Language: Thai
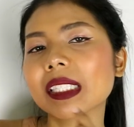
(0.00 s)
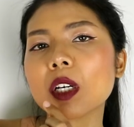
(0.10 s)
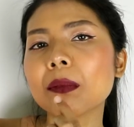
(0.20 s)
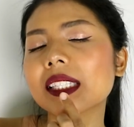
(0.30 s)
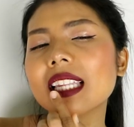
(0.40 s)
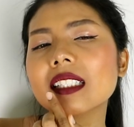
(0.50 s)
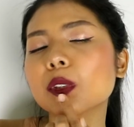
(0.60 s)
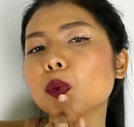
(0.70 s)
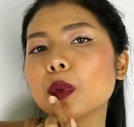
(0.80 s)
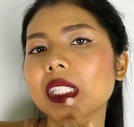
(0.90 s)
ไม่ต้องมาตั้ง
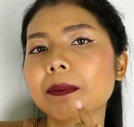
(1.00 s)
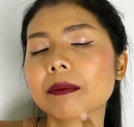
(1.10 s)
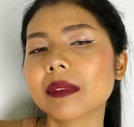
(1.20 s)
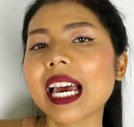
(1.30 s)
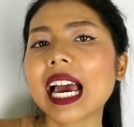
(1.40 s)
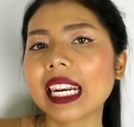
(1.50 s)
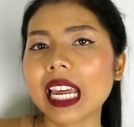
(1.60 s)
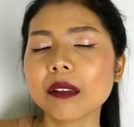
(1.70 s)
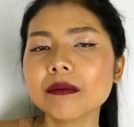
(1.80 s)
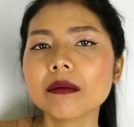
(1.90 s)
ถูลิปนาน
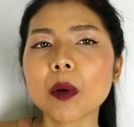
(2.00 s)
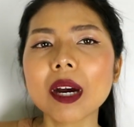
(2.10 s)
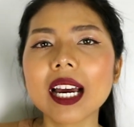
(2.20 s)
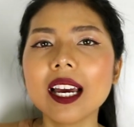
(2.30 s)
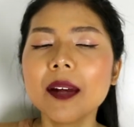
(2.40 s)
นะเพราะว่า